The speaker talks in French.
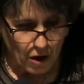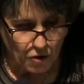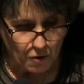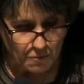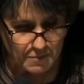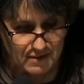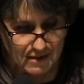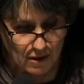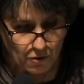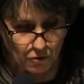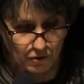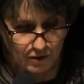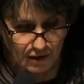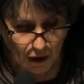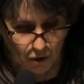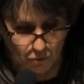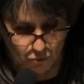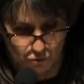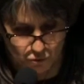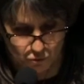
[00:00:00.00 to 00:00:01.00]
comme c'est le
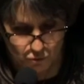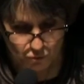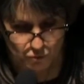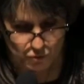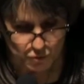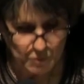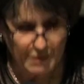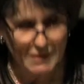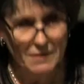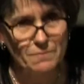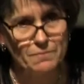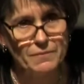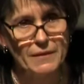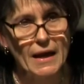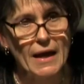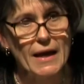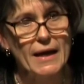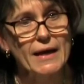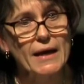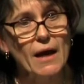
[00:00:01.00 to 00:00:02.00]
cas aujourd'hui,
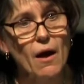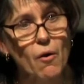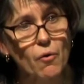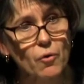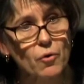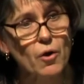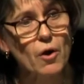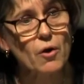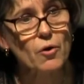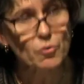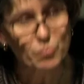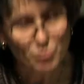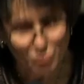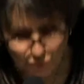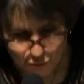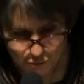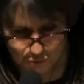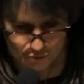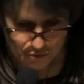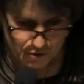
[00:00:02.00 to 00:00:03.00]
et encore
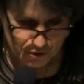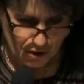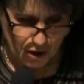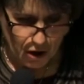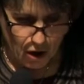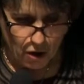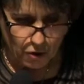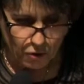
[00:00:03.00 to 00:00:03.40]
plus